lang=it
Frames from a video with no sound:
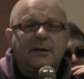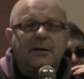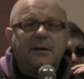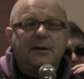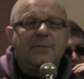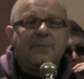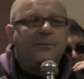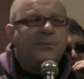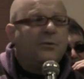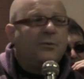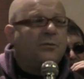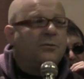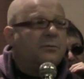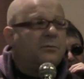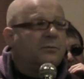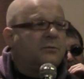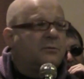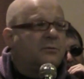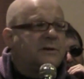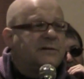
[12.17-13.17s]
In più,
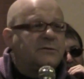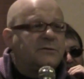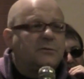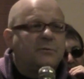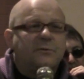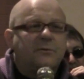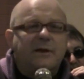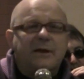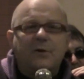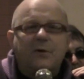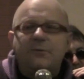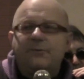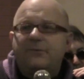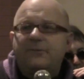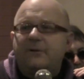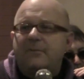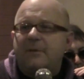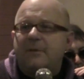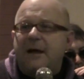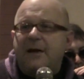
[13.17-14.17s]
questo mi viene
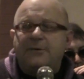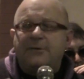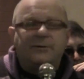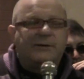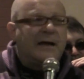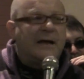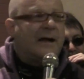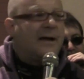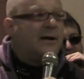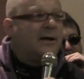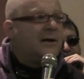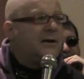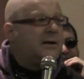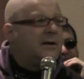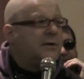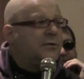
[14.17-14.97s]
confermato da